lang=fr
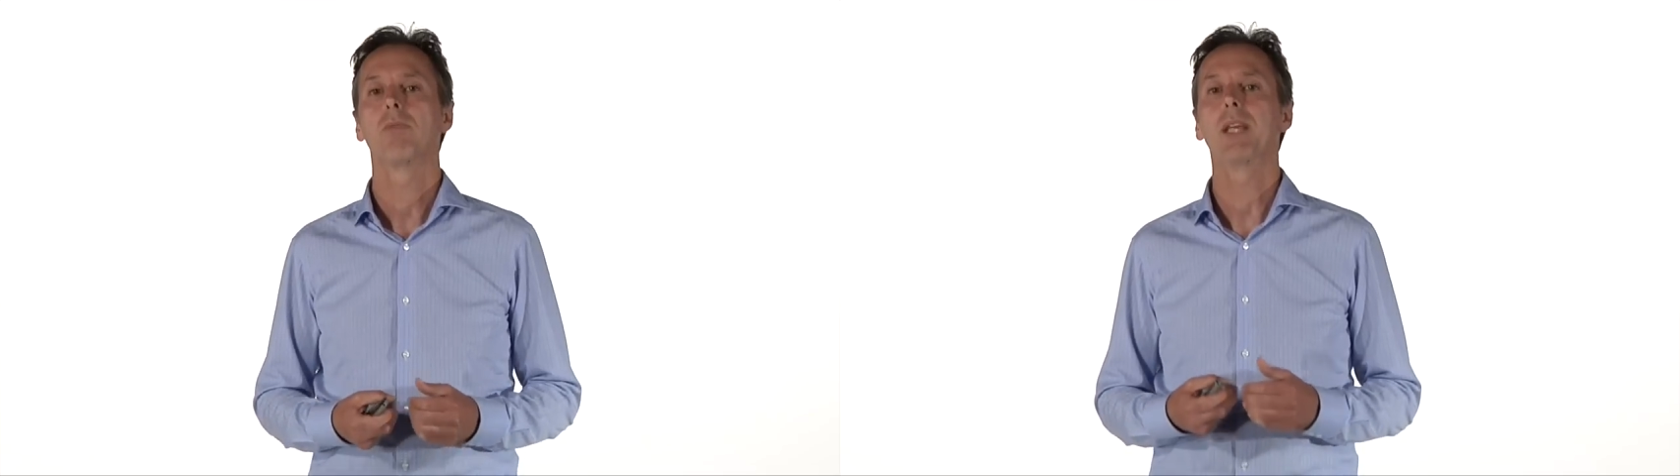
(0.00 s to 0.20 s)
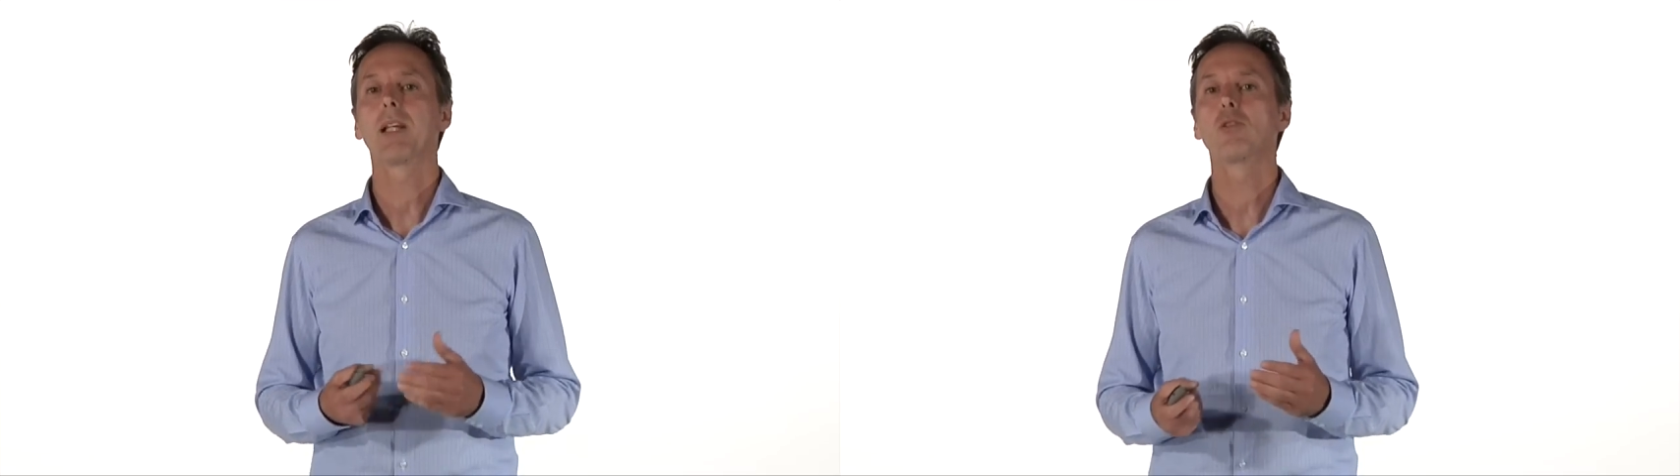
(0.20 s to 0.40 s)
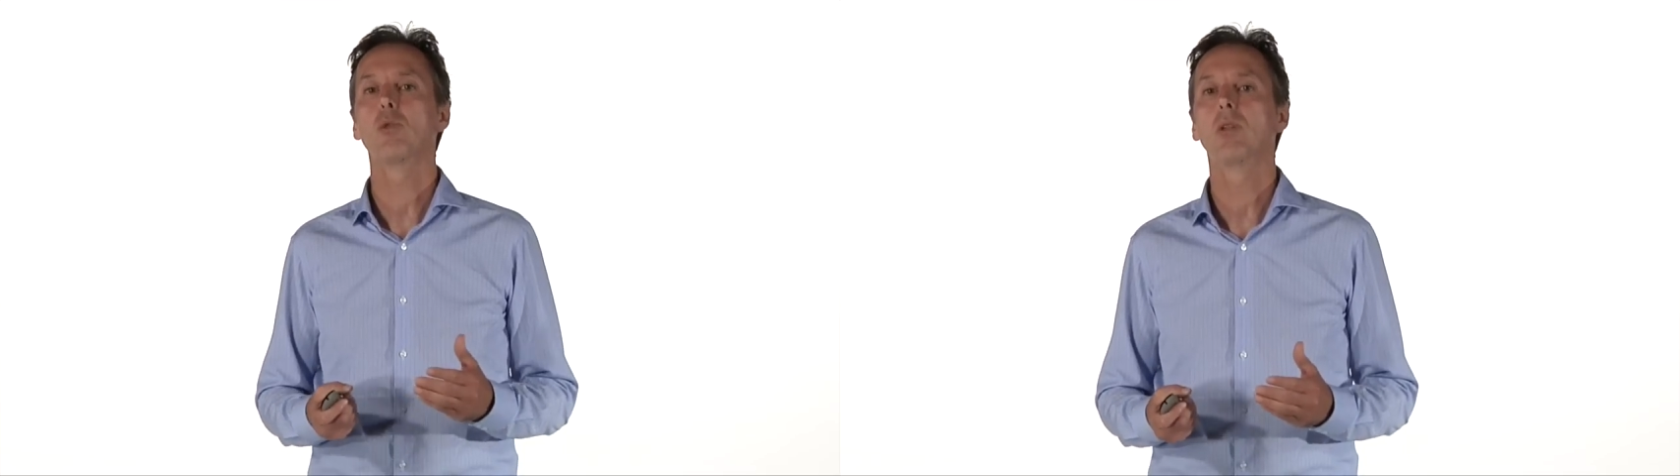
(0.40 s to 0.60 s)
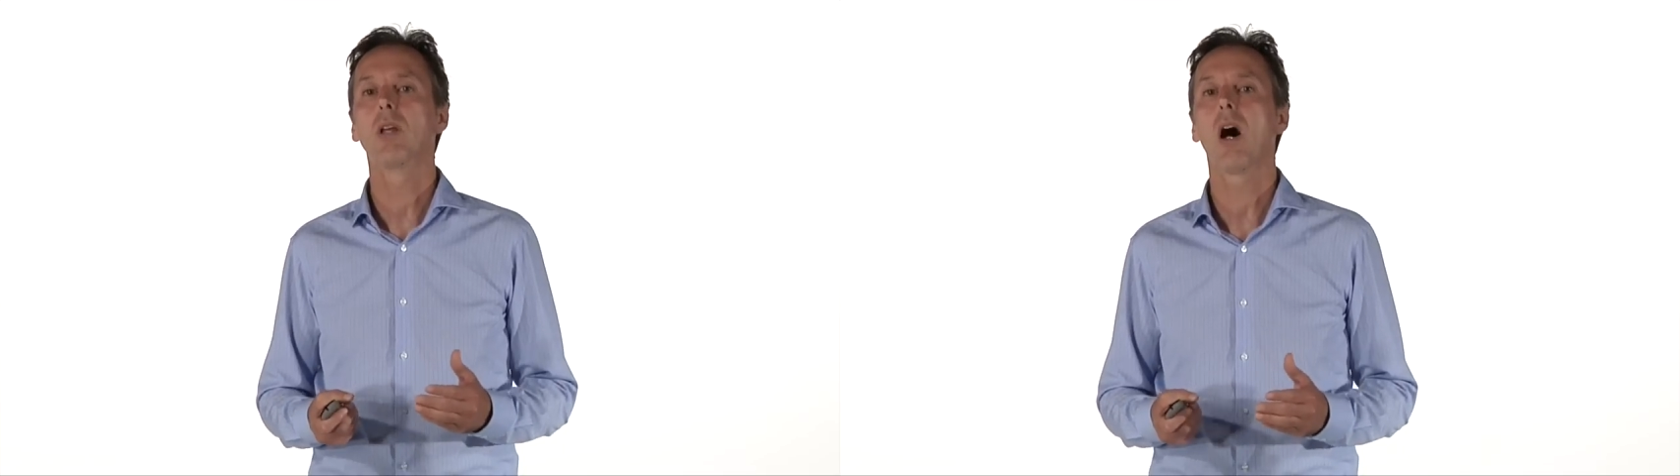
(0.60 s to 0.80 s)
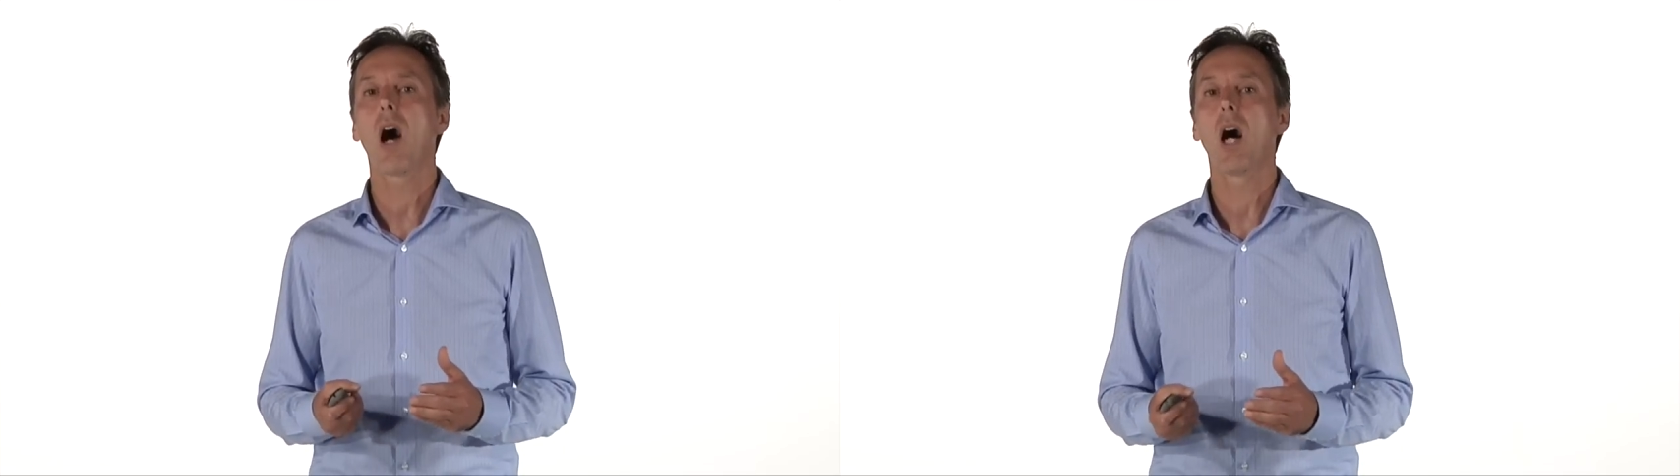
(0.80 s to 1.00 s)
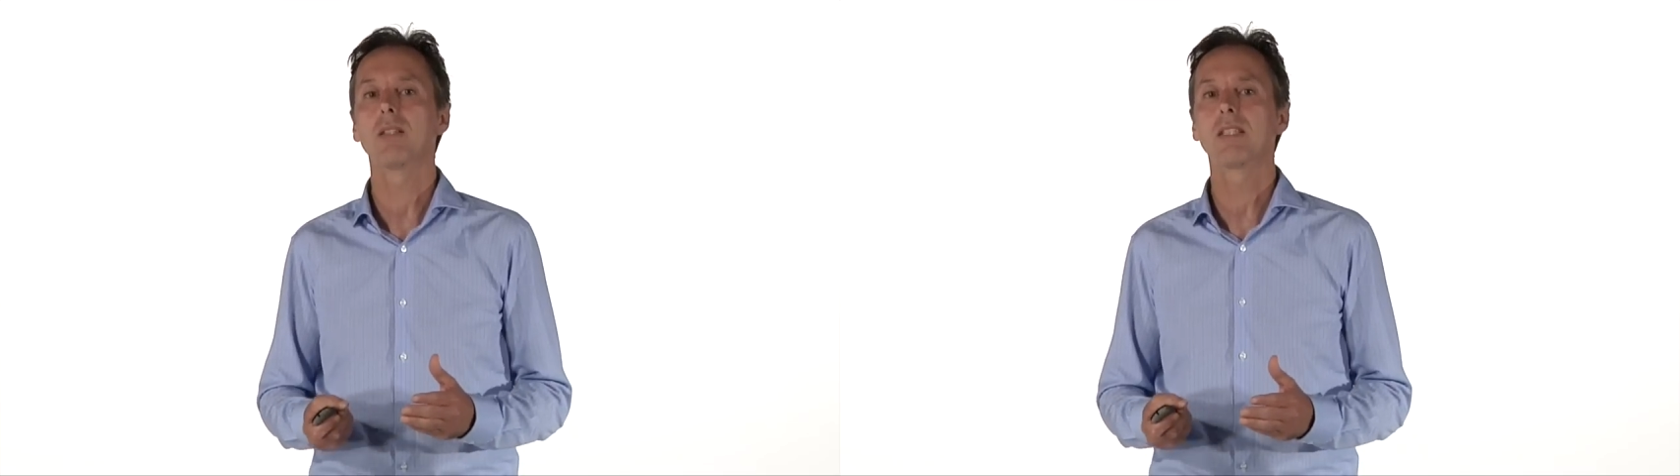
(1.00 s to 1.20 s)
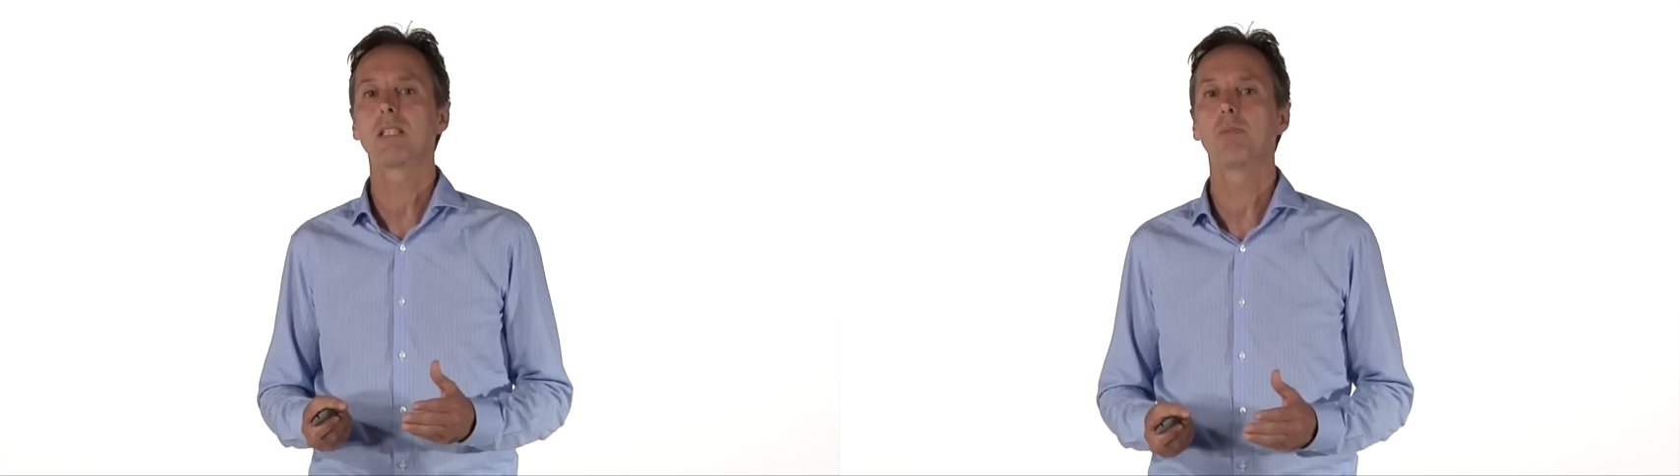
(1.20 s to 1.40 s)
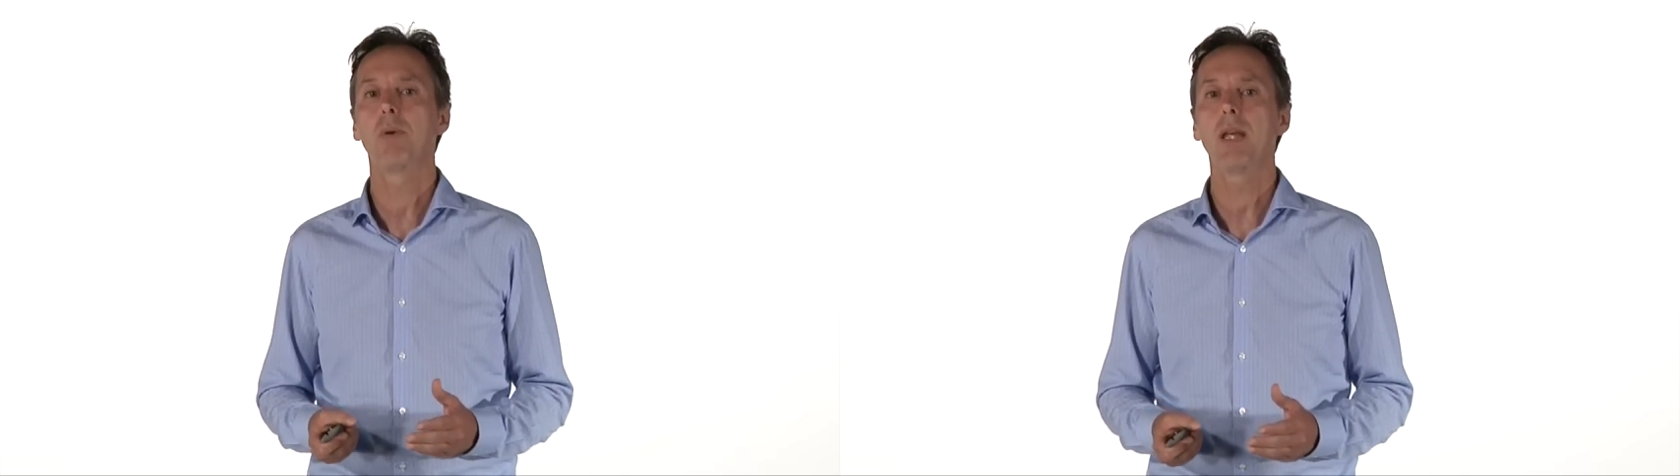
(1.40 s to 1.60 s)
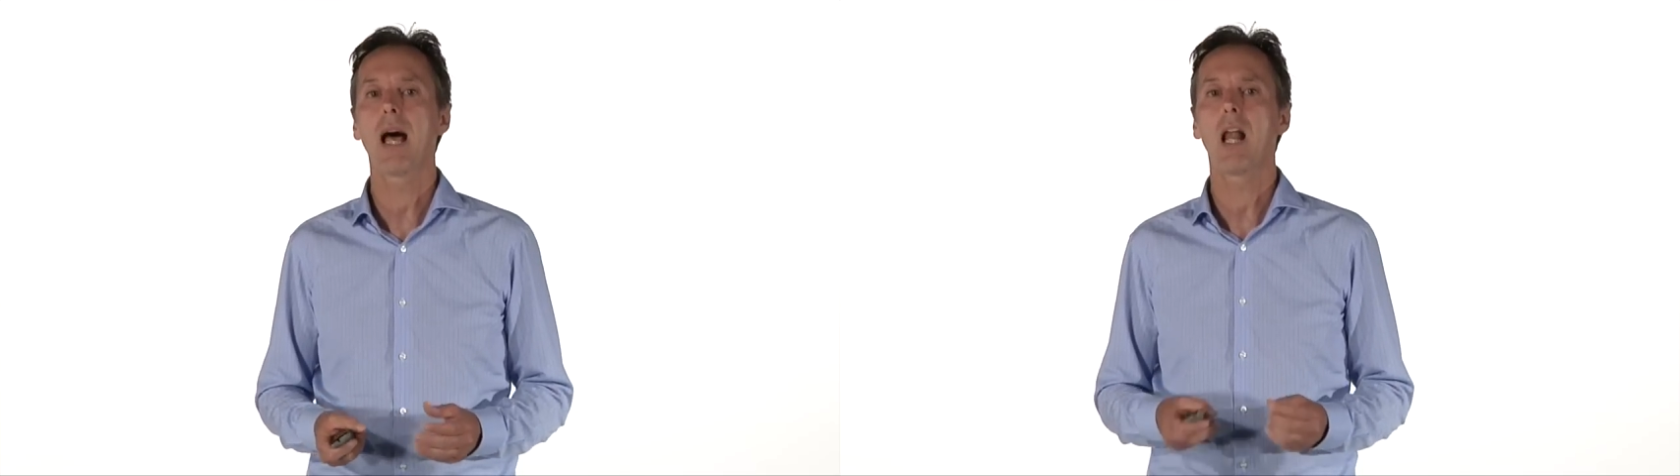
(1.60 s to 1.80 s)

des résultats anticipés